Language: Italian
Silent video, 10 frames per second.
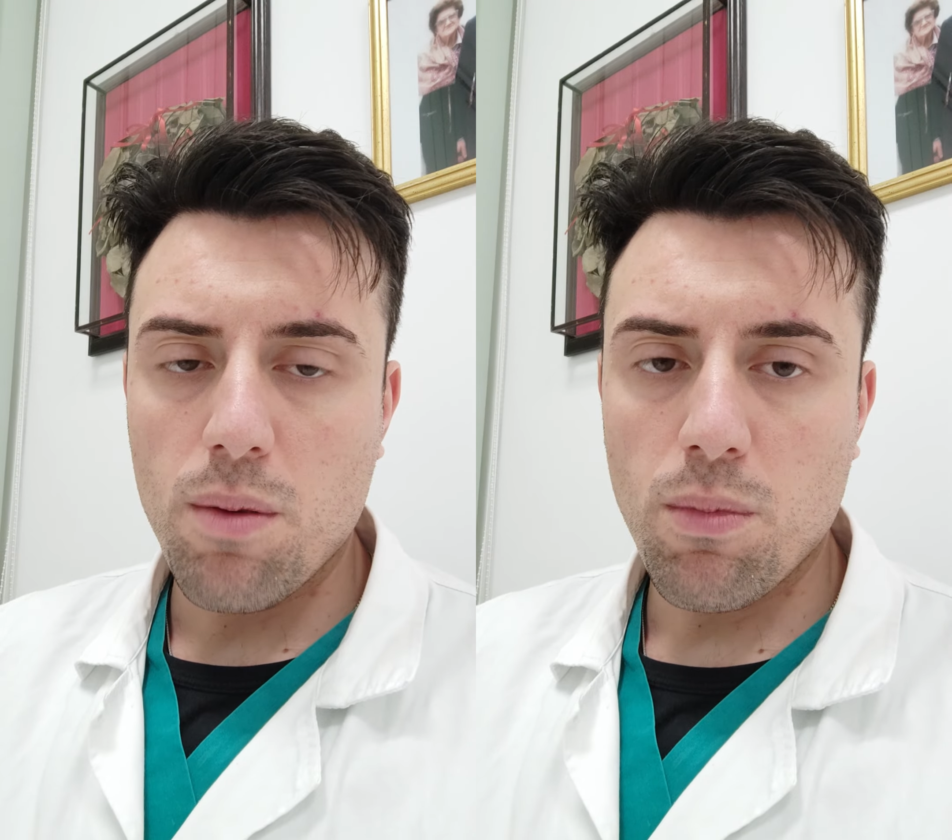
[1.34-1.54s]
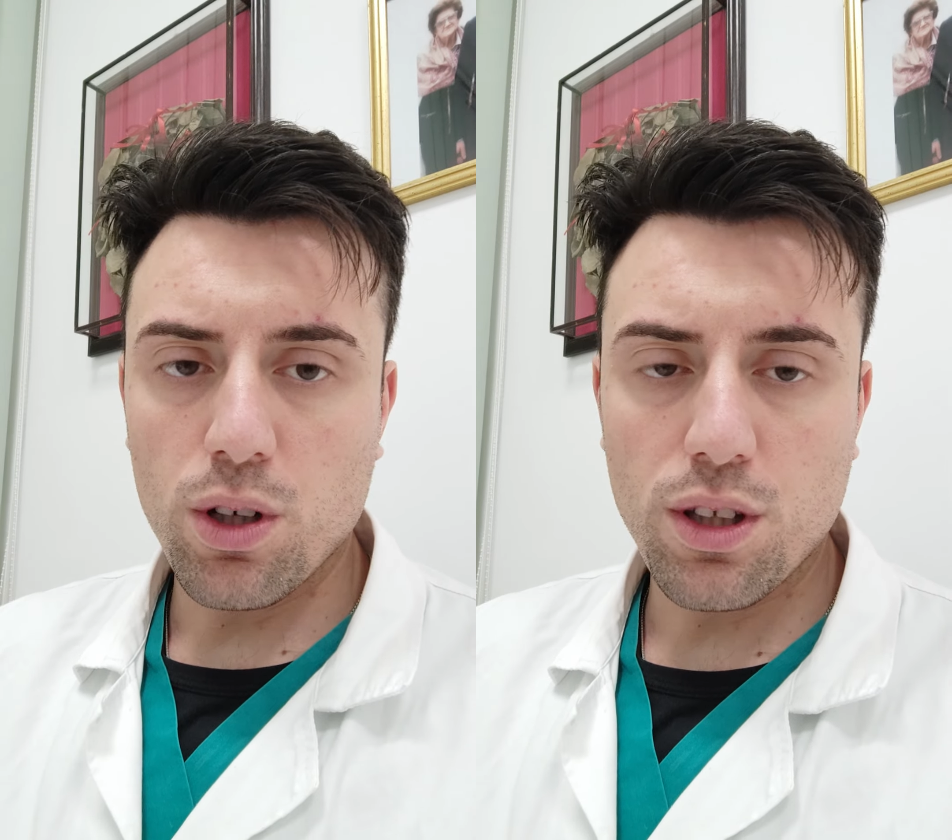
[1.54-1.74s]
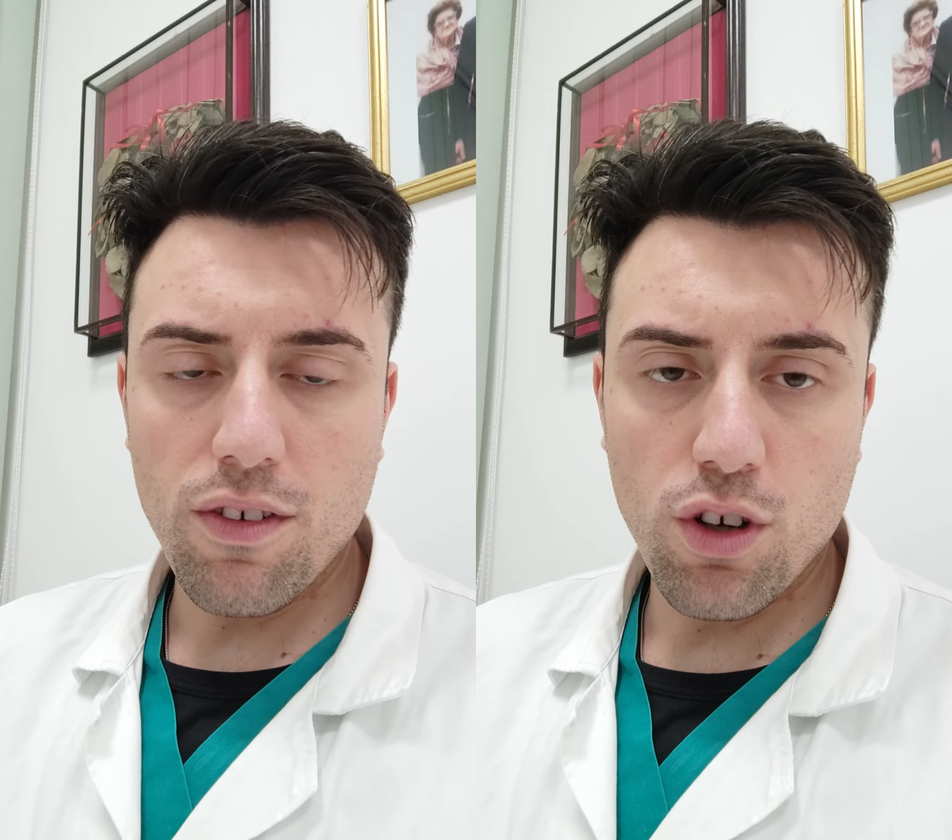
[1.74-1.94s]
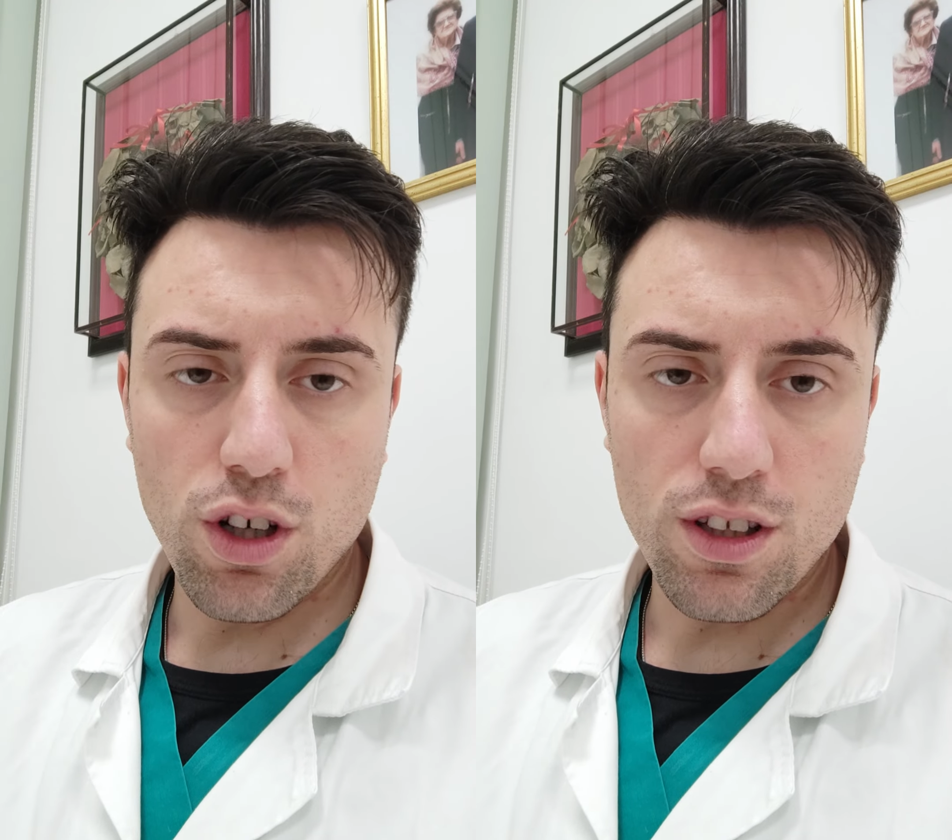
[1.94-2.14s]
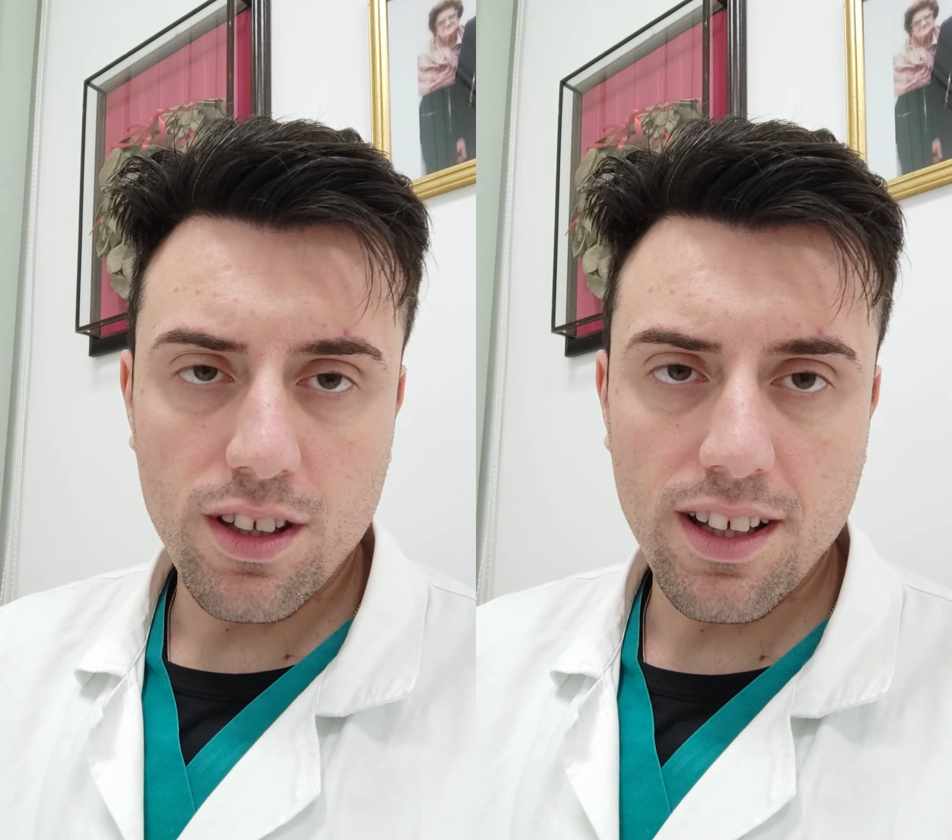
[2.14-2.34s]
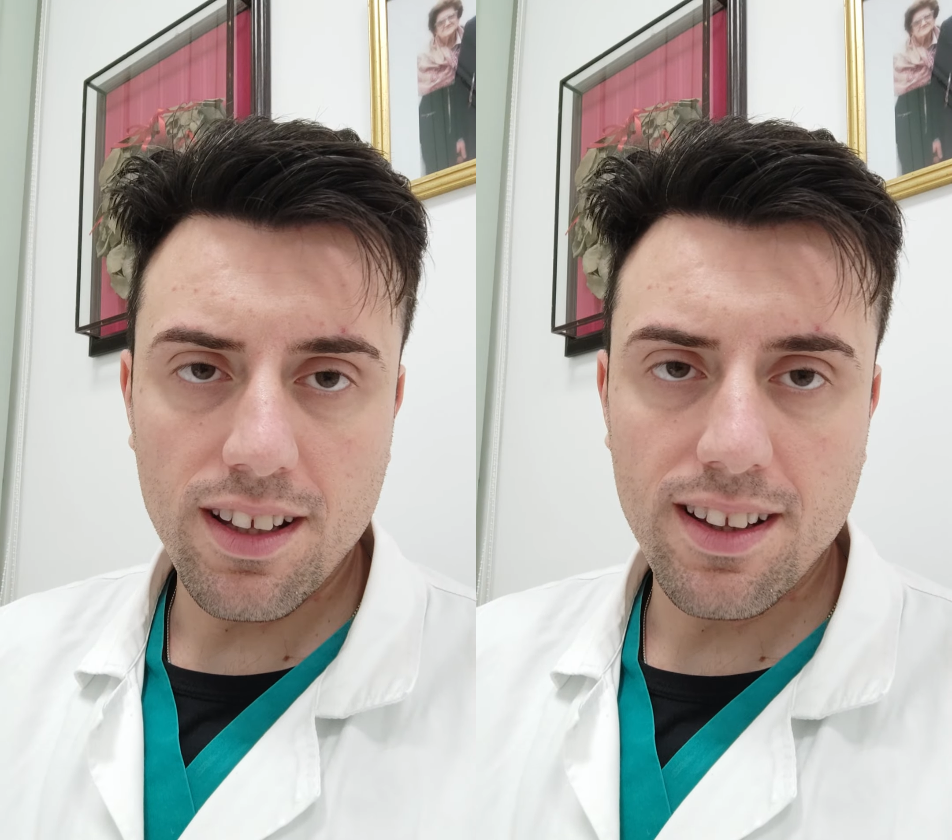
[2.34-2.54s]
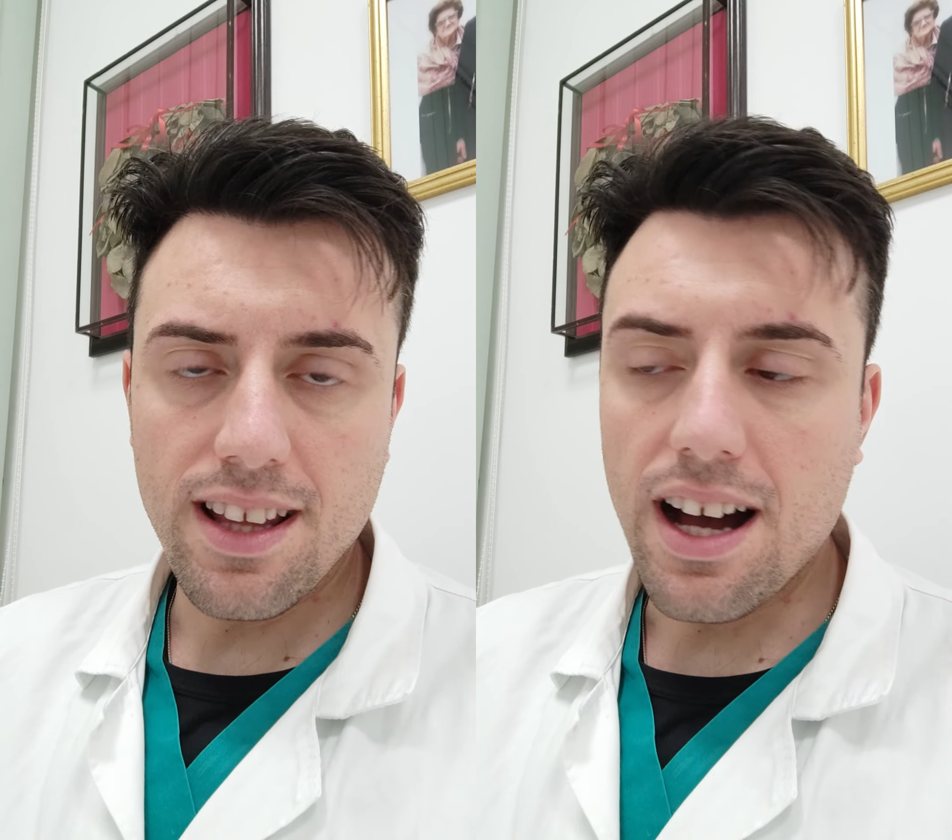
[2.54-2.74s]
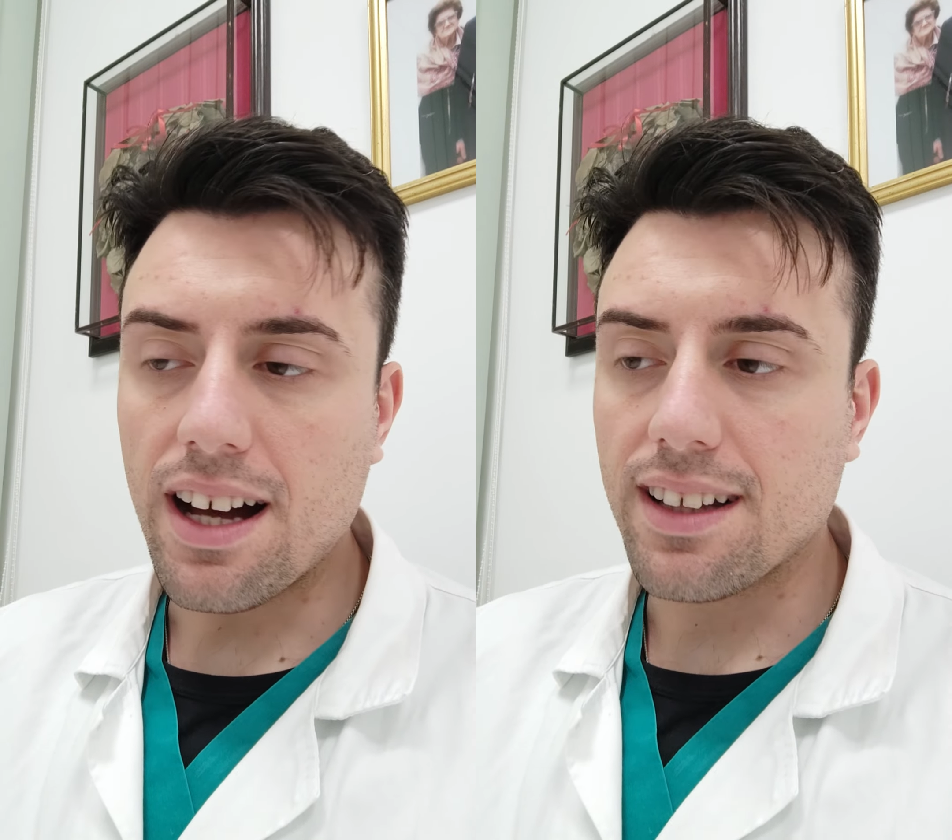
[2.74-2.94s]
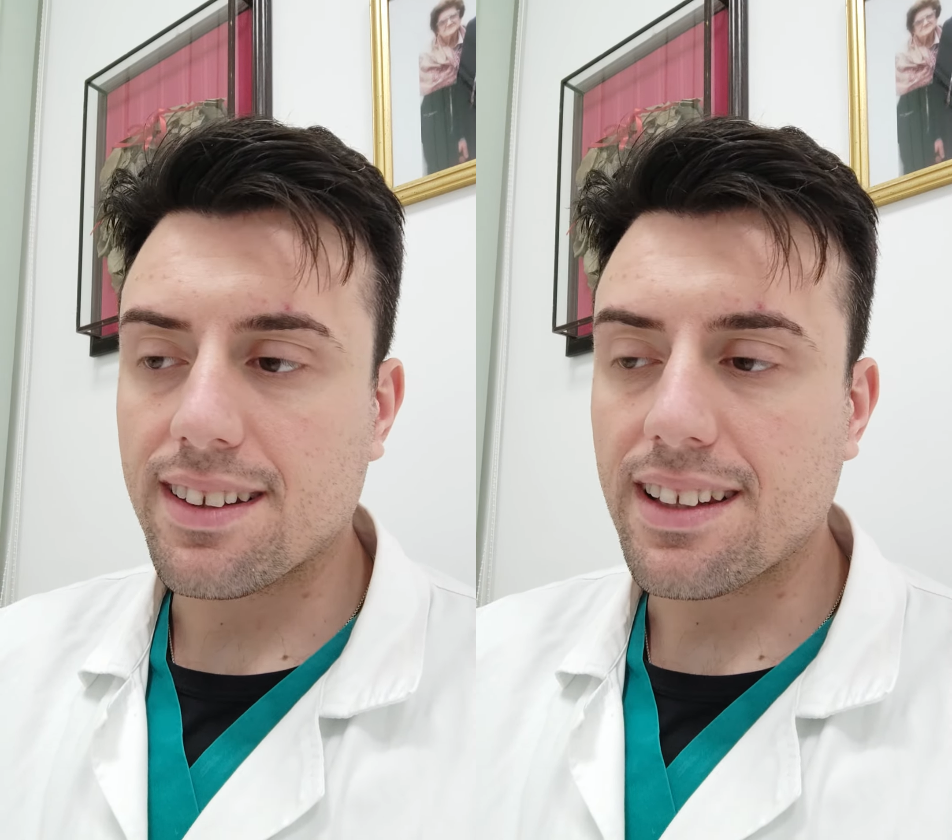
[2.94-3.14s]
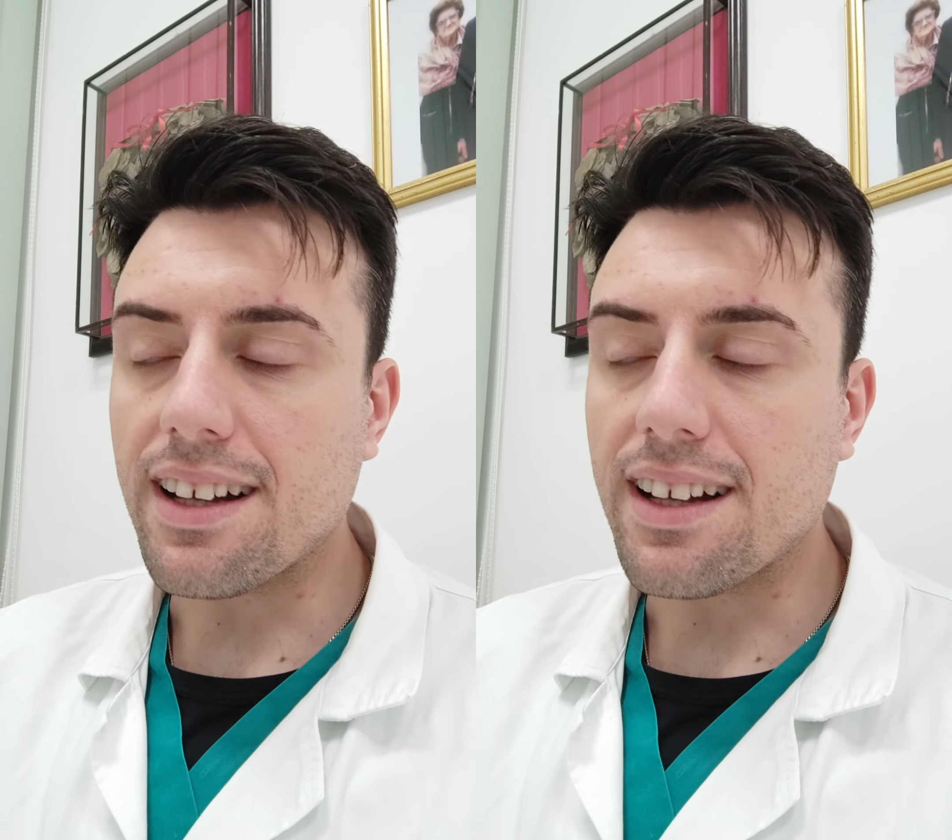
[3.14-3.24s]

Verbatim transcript: Molte volte da